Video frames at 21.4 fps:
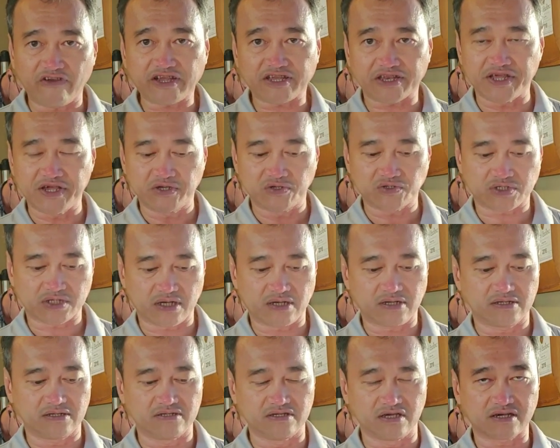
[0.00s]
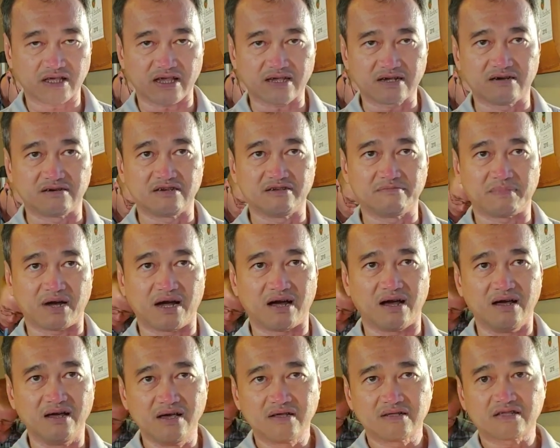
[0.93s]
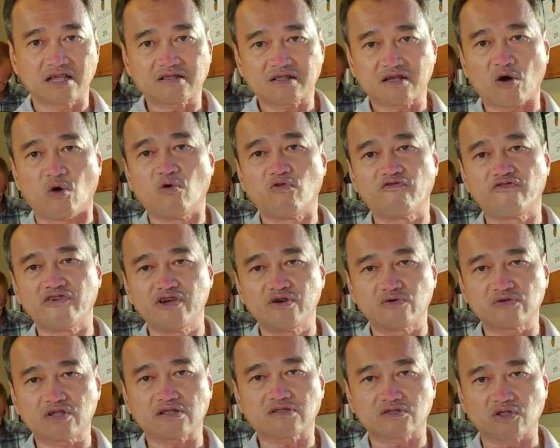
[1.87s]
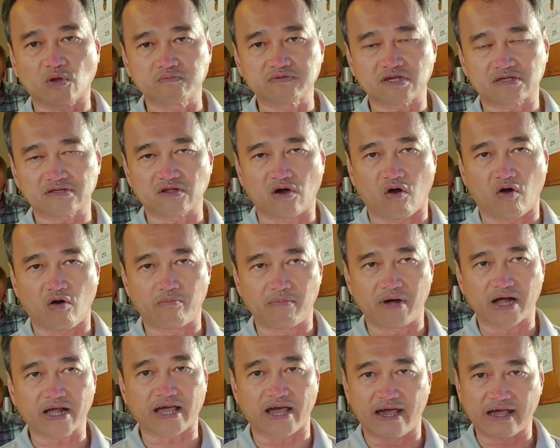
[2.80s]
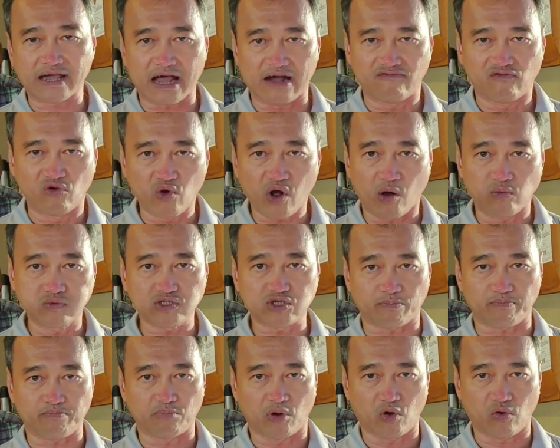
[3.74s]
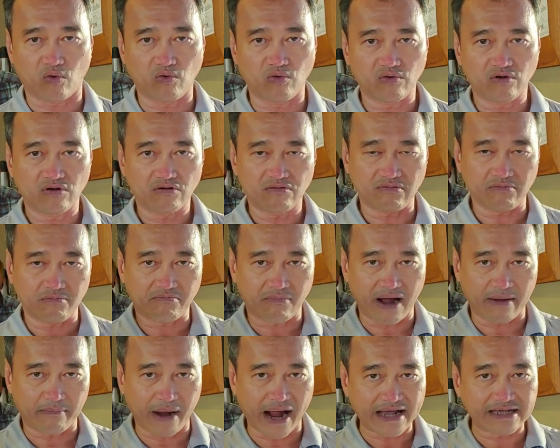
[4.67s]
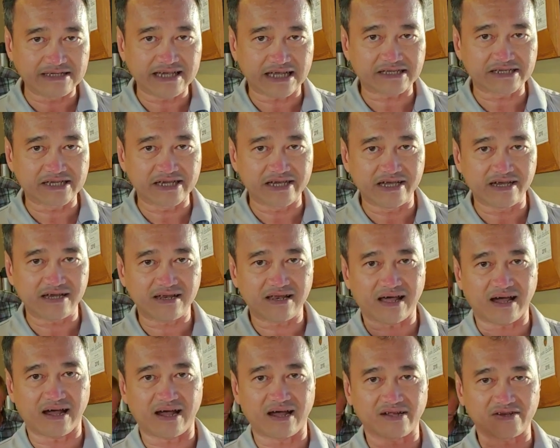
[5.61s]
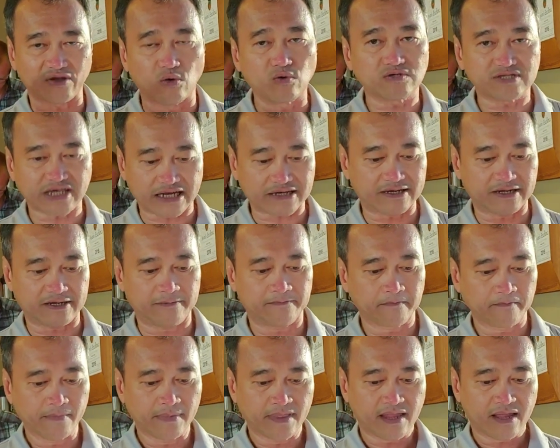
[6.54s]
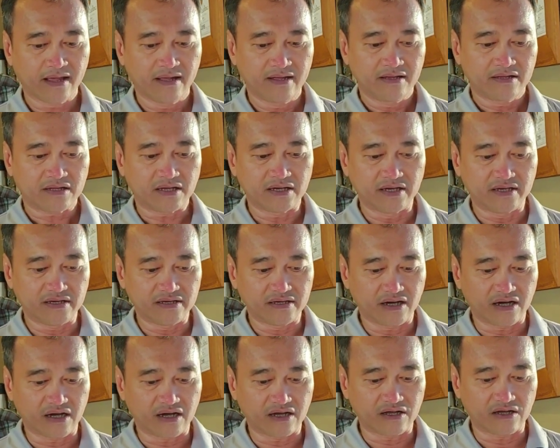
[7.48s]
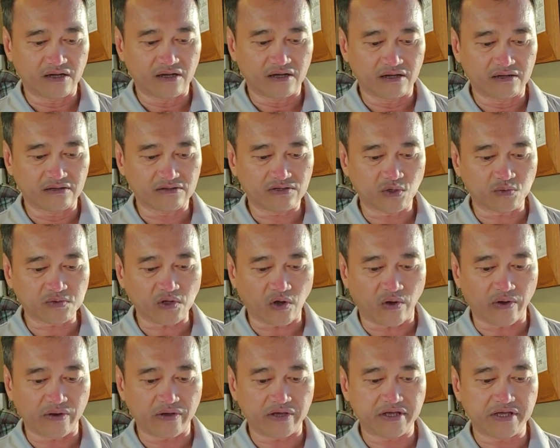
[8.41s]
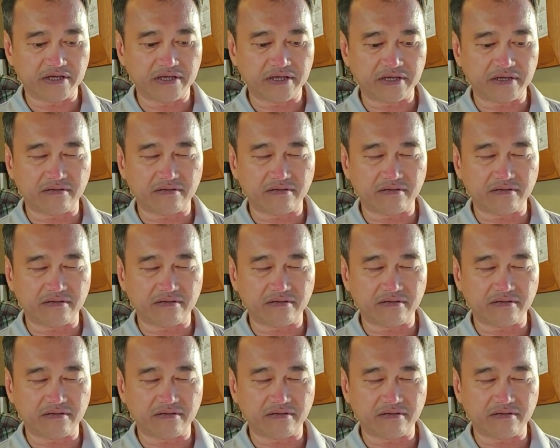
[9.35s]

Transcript: fake news á, những cái người mà thích câu view, thích tung tin đồ, mà kể cả vu khống, chụp mũ mà mang danh nghĩa là đấu tranh đó, thì à, chúng tôi